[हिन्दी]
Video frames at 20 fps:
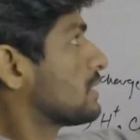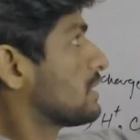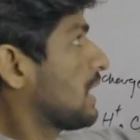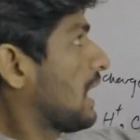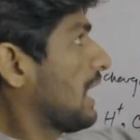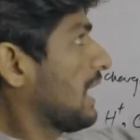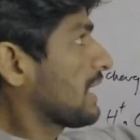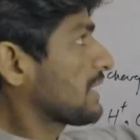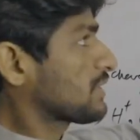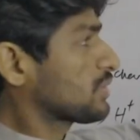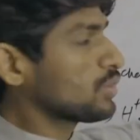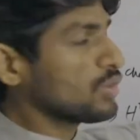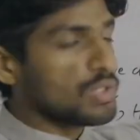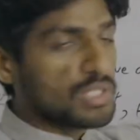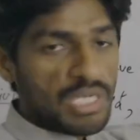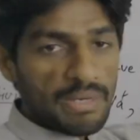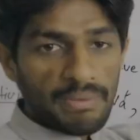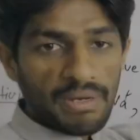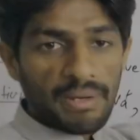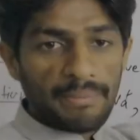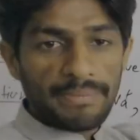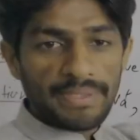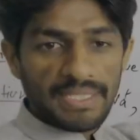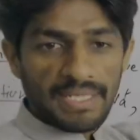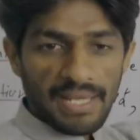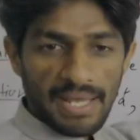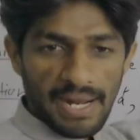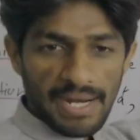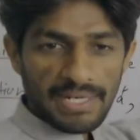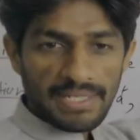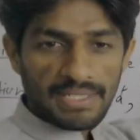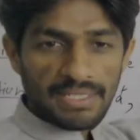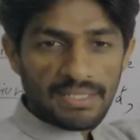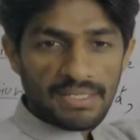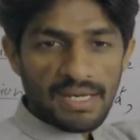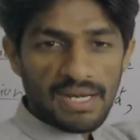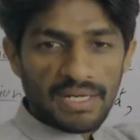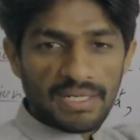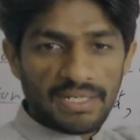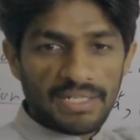इलेक्ट्रॉन जब हमने ऐड
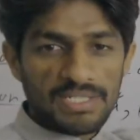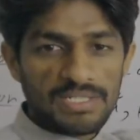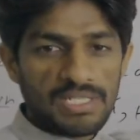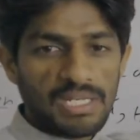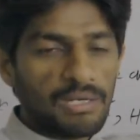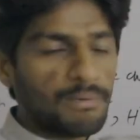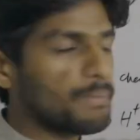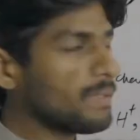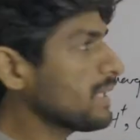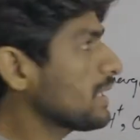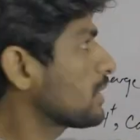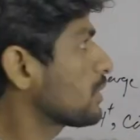किया आखिरी शेल में